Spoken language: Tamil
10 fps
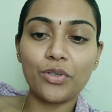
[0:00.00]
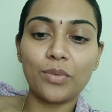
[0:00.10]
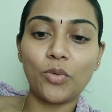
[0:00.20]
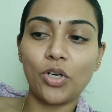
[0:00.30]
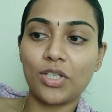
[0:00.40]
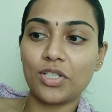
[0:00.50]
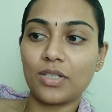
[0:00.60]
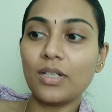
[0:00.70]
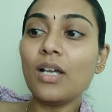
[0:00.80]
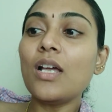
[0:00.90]
கூட
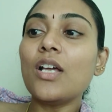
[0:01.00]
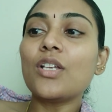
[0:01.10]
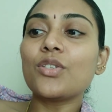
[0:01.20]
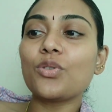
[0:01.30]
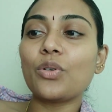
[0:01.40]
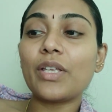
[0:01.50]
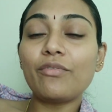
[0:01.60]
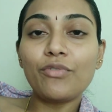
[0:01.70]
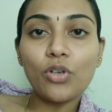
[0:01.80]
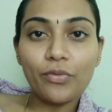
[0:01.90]
முளைச்சிது ஸோ
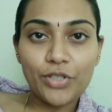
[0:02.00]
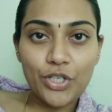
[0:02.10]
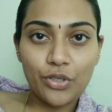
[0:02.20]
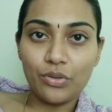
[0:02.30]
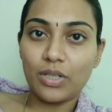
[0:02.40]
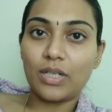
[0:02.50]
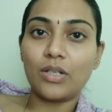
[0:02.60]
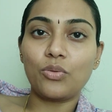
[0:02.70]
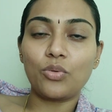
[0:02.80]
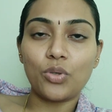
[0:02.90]
இவ்வளோ விஷயம்
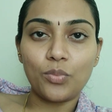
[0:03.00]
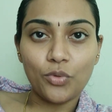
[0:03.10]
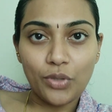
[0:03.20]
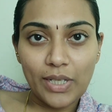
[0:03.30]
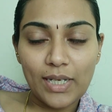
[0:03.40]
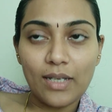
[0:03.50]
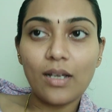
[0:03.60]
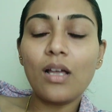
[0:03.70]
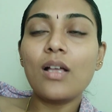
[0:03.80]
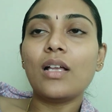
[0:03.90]
இருக்குது ஒரு
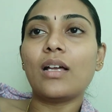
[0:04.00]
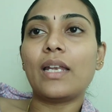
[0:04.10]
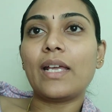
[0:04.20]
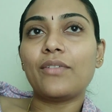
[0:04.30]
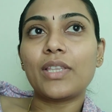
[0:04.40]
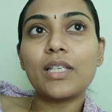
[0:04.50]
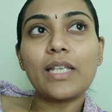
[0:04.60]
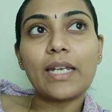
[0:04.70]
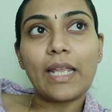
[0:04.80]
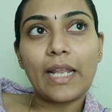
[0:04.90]
முடியில் நீங்கள் வந்து
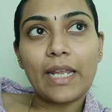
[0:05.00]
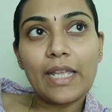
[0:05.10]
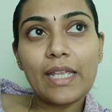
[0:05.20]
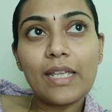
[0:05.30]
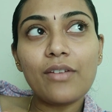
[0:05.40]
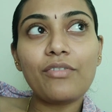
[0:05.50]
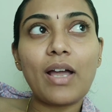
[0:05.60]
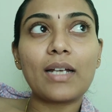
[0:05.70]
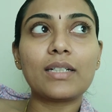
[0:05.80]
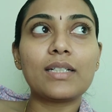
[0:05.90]
நிறைய
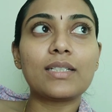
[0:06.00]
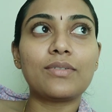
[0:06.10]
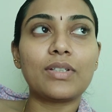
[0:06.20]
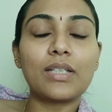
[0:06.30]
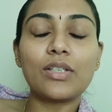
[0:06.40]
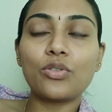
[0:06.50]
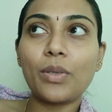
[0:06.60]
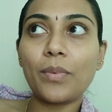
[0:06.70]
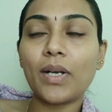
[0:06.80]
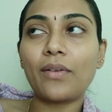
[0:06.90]
ஃபேக்டர்ஸை வந்து ஸோ
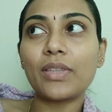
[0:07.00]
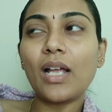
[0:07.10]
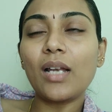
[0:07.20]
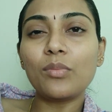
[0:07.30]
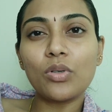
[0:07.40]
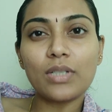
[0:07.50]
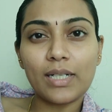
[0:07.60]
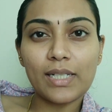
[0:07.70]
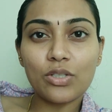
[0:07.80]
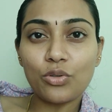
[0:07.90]
இப்போ நான் வந்து ஆல்மோஸ்ட்
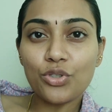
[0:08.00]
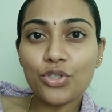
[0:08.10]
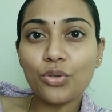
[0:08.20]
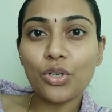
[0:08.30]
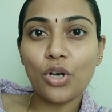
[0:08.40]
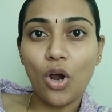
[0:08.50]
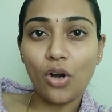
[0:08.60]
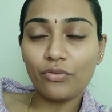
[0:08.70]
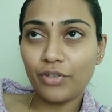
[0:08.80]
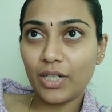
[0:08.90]
அட்லீஸ்ட் கொஞ்சம் ஒரு
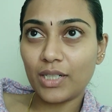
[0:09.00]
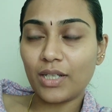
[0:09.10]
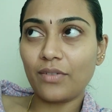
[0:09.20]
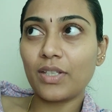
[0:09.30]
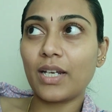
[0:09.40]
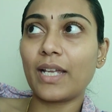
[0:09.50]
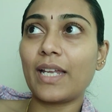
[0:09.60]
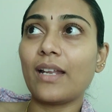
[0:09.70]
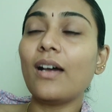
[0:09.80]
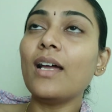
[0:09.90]
கான்ஃபிடென்ட்டாவது
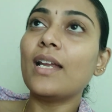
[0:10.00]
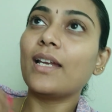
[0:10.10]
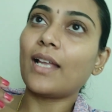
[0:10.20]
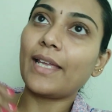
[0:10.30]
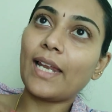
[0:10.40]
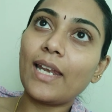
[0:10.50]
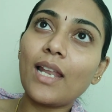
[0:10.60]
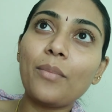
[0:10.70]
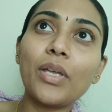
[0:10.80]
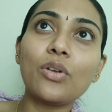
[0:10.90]
இருக்கேன் ஏன்னா நான்
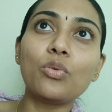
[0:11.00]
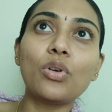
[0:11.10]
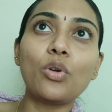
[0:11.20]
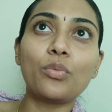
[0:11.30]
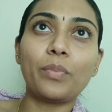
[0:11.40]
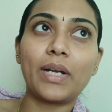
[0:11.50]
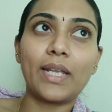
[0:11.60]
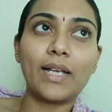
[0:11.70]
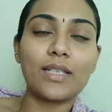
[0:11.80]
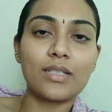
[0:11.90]
எல்லாமே ரூல் அவுட்
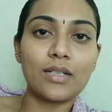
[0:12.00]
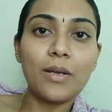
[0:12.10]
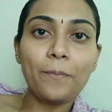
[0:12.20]
பண்ணியாச்சு